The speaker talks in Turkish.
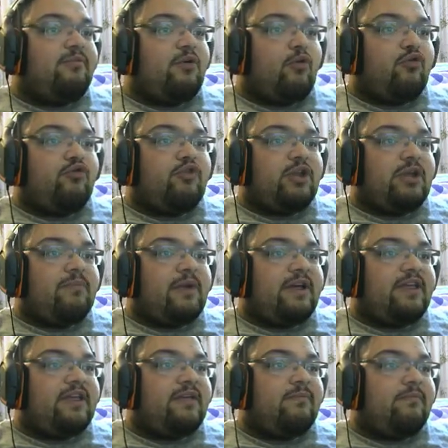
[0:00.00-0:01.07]
bir oturayım
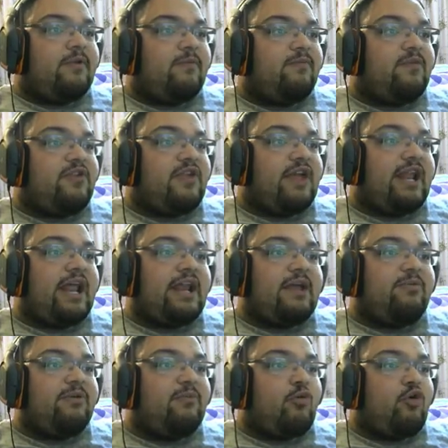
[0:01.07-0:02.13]
bakayım bir şeyler
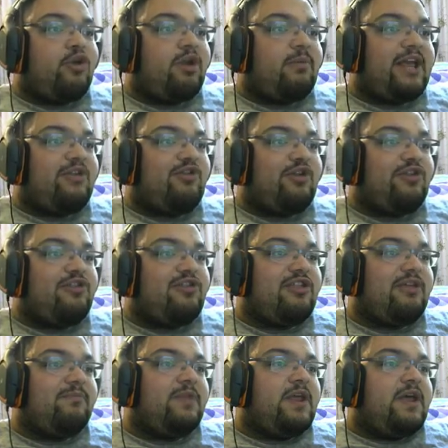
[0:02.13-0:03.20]
yapayım oynamaya
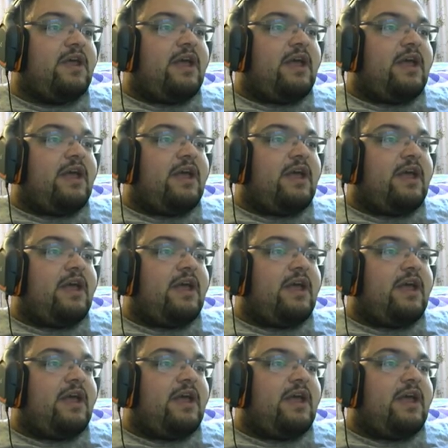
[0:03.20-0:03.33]
çalışayım.